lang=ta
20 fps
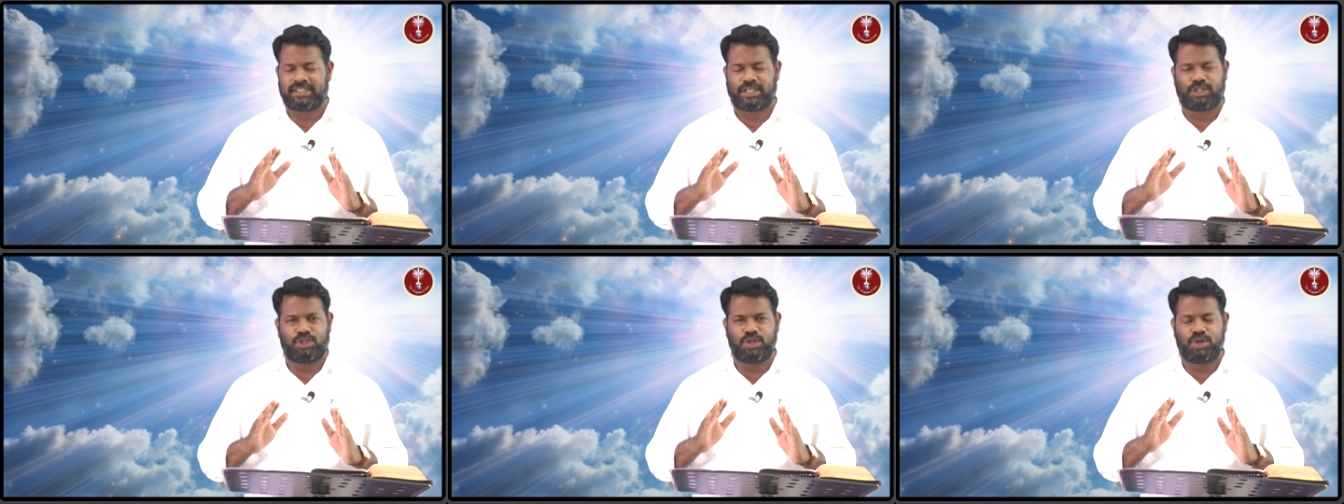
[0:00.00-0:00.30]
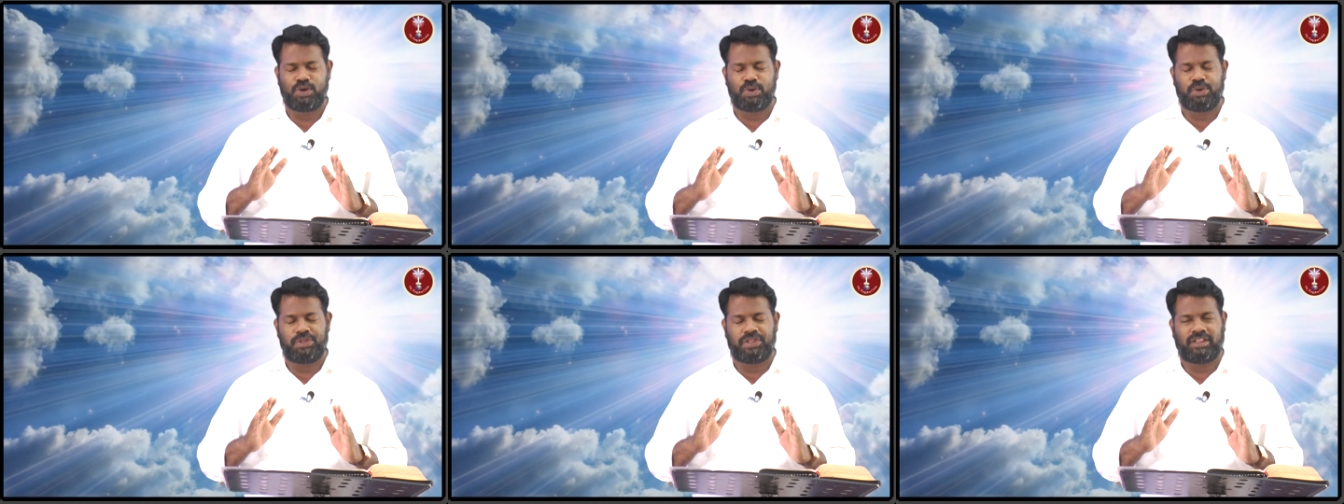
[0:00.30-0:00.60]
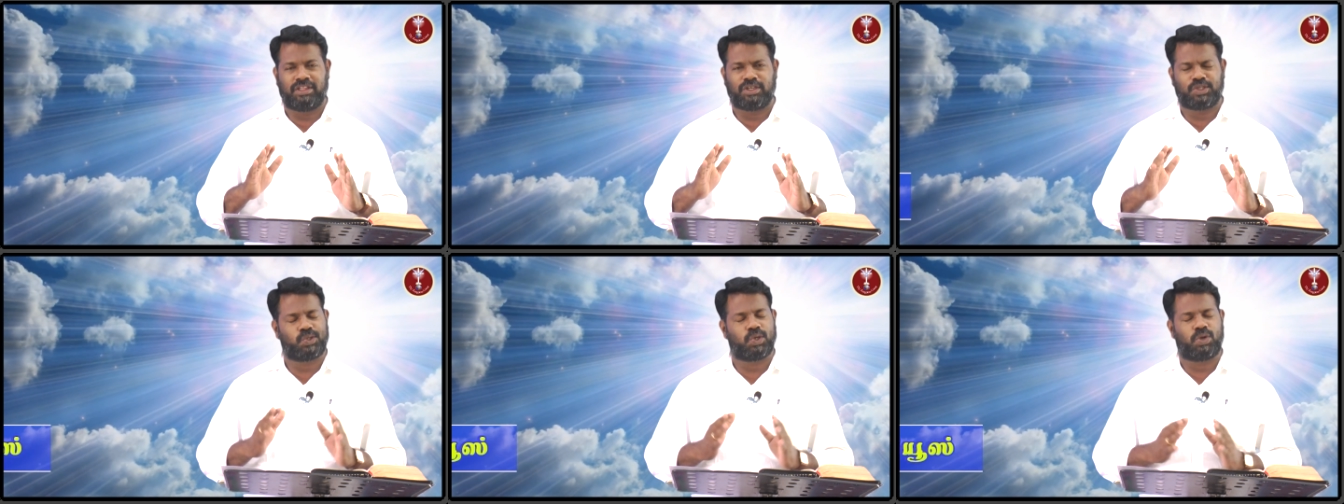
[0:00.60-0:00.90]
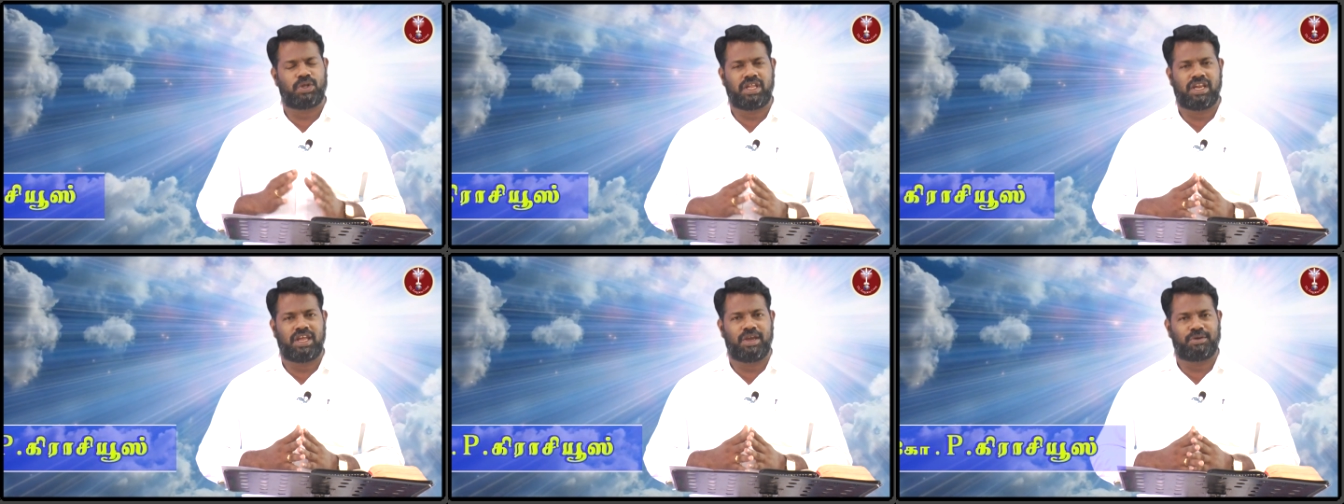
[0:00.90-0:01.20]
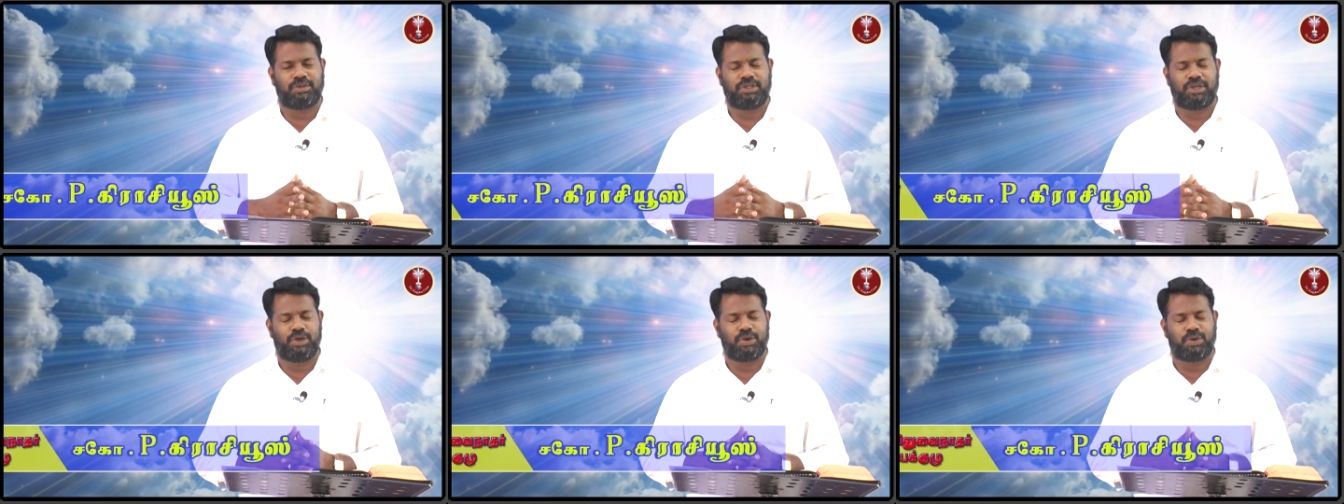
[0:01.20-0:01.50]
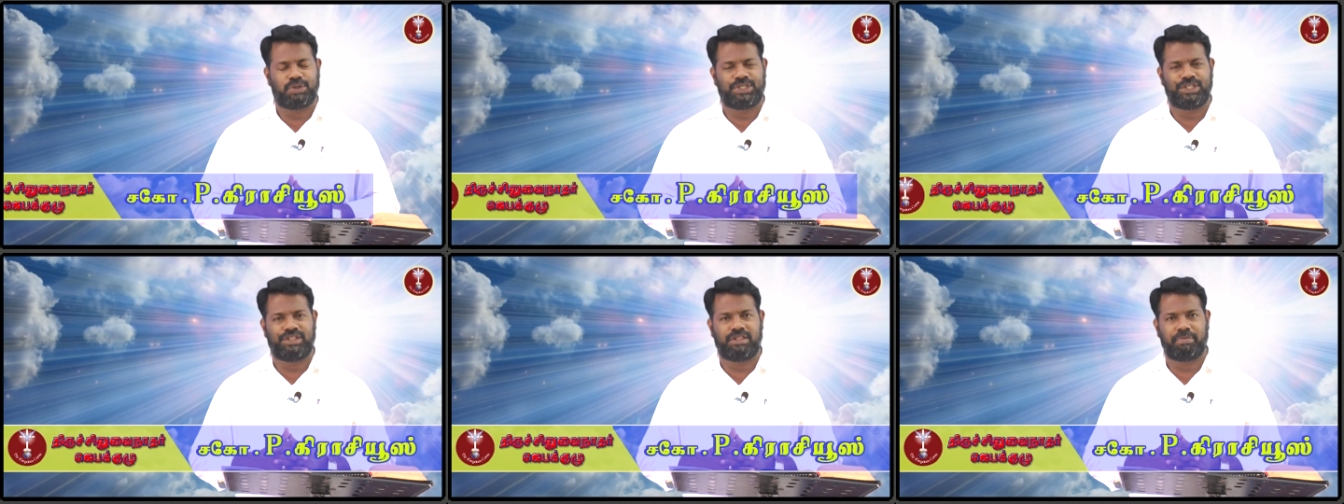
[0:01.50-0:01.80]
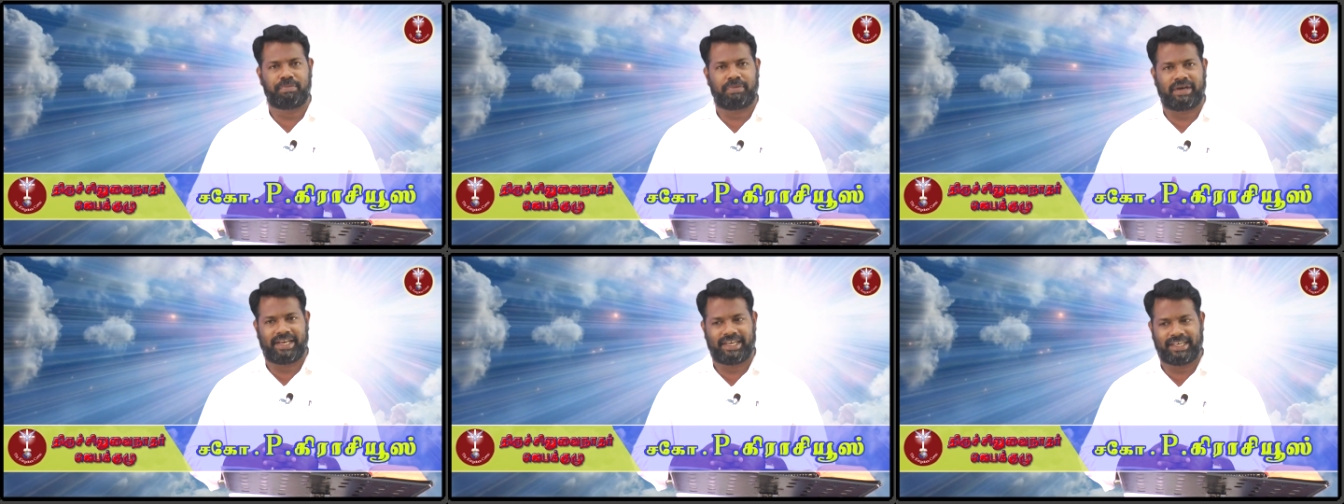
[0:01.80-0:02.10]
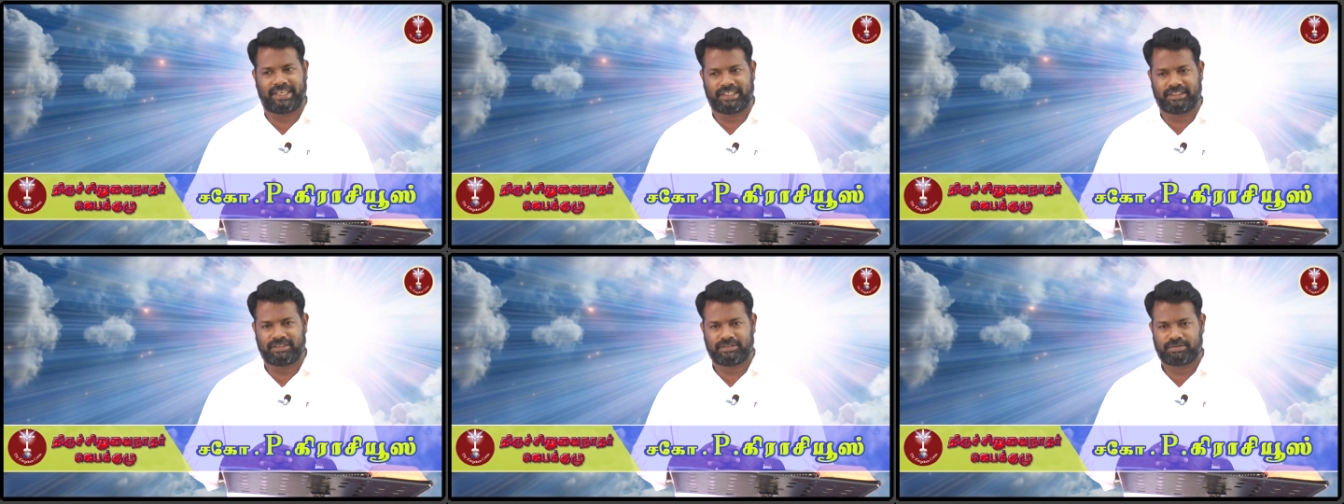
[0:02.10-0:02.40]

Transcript: சத்துரு கொடுத்த இந்த சோதனையை கொஞ்சம் யோசித்து பாருங்க